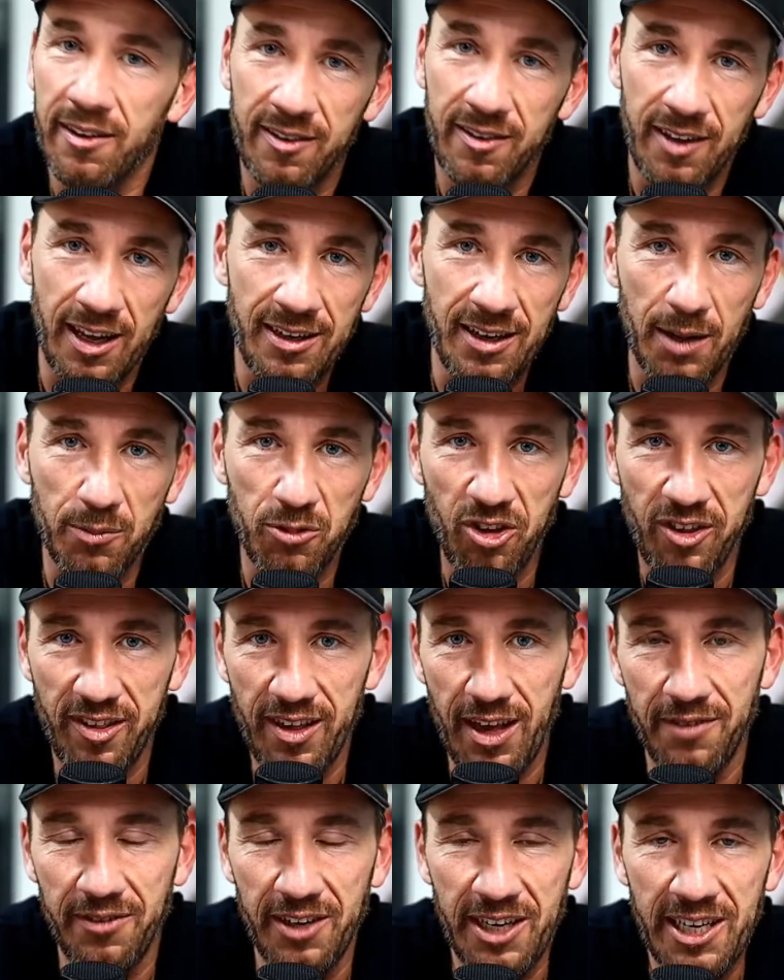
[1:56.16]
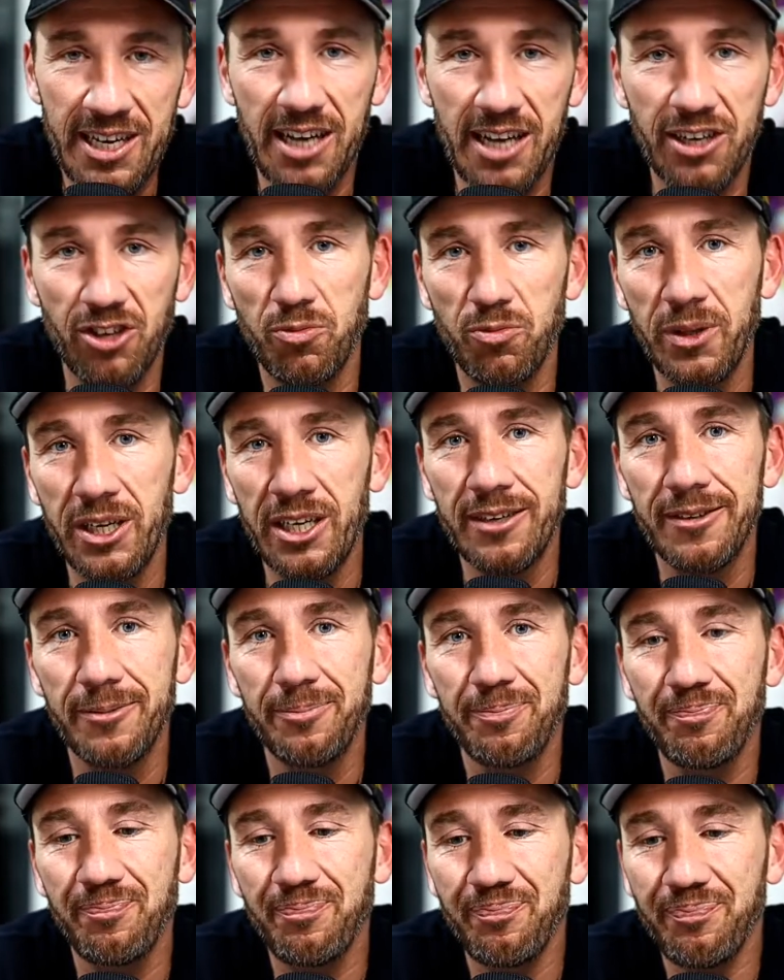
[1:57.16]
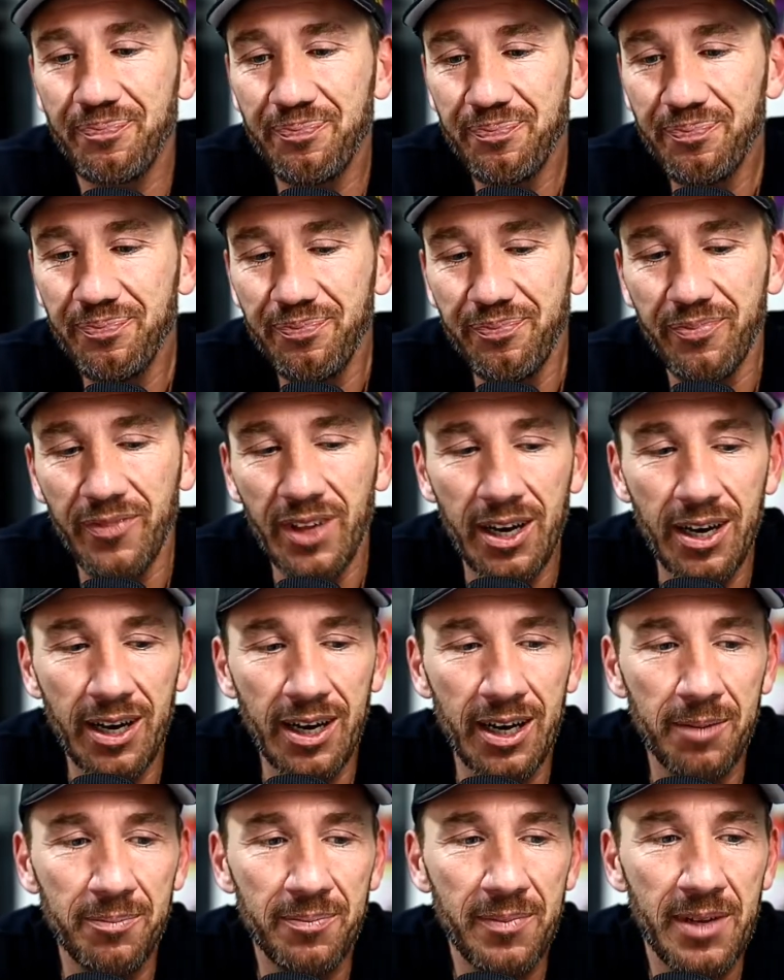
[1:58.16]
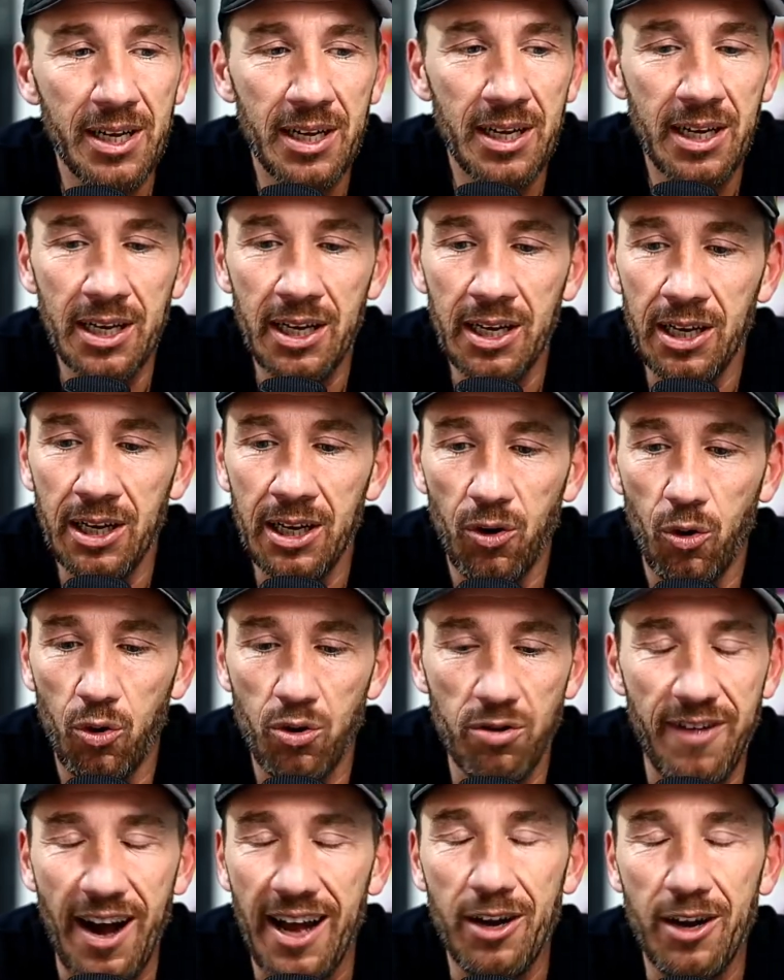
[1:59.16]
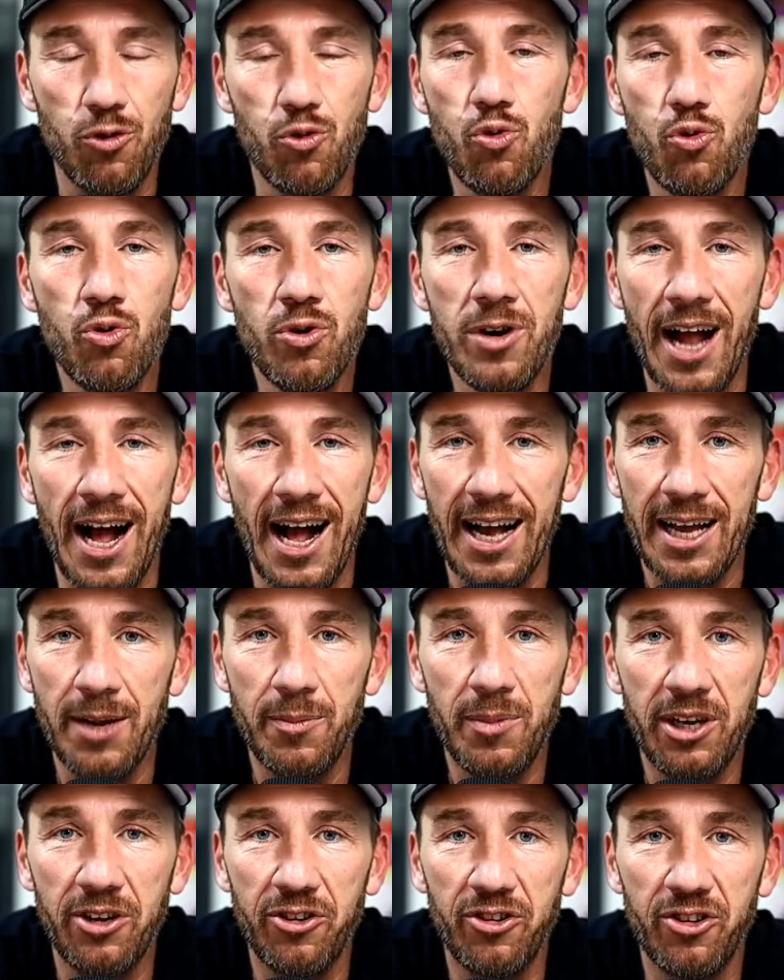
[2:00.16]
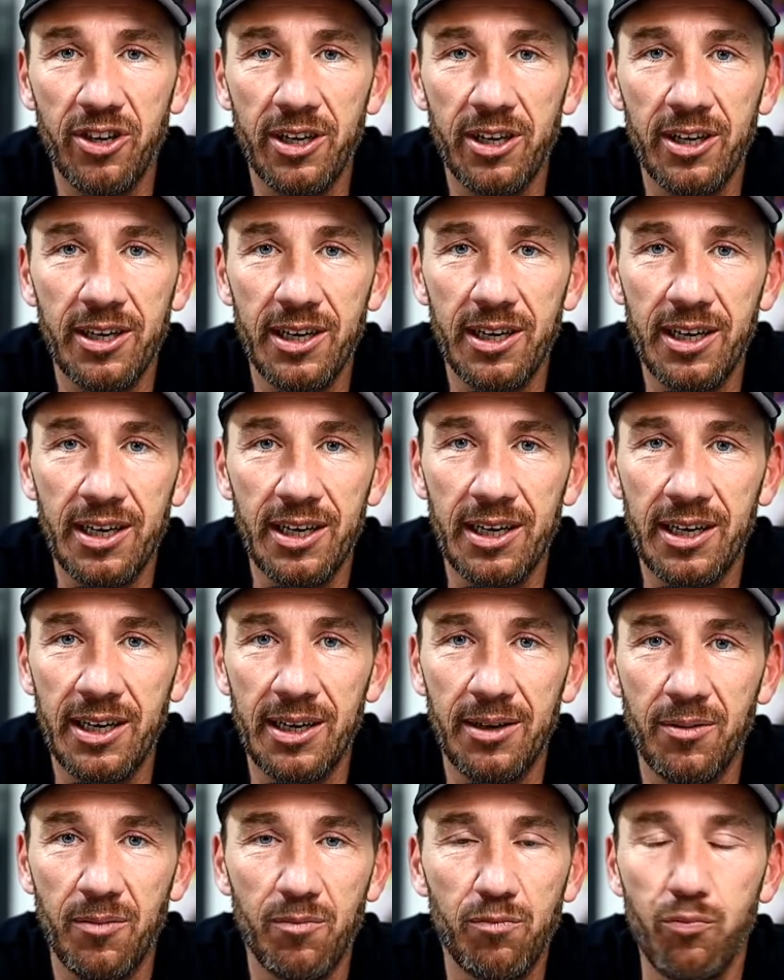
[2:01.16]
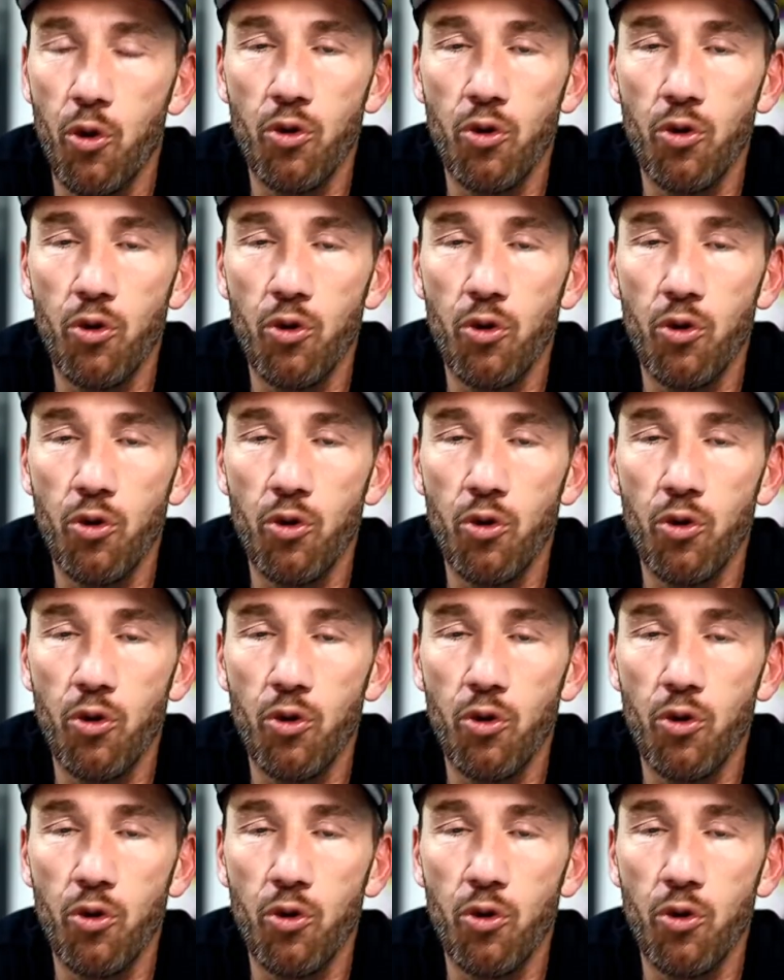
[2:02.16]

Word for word: Center habe ich jetzt eher weniger gespielt. Ähm, und war eine unheimliche äh,